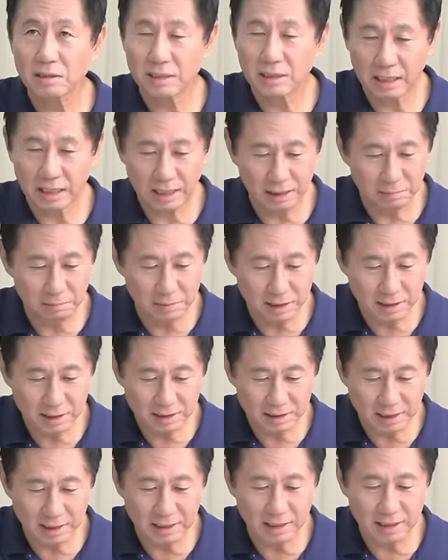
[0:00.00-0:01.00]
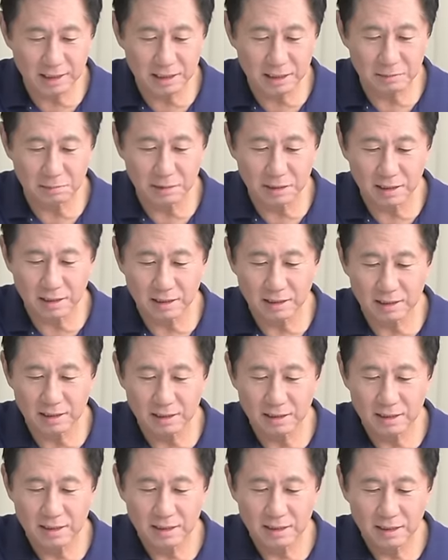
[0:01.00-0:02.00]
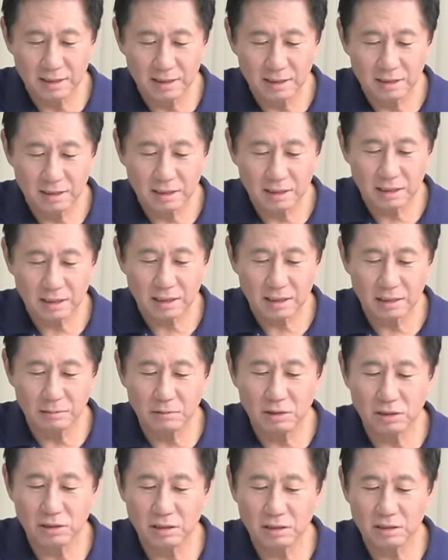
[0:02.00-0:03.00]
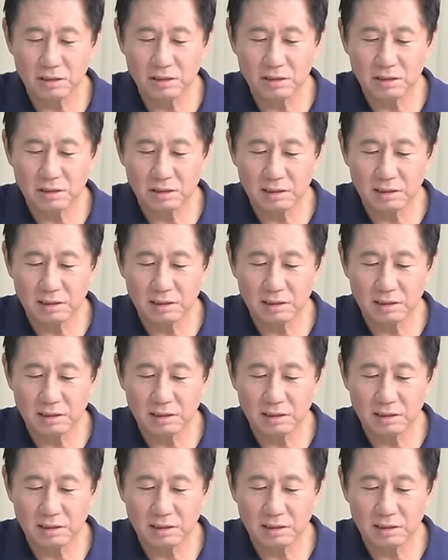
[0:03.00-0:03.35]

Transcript: 잘합니다. 잘났습니다. 김건희는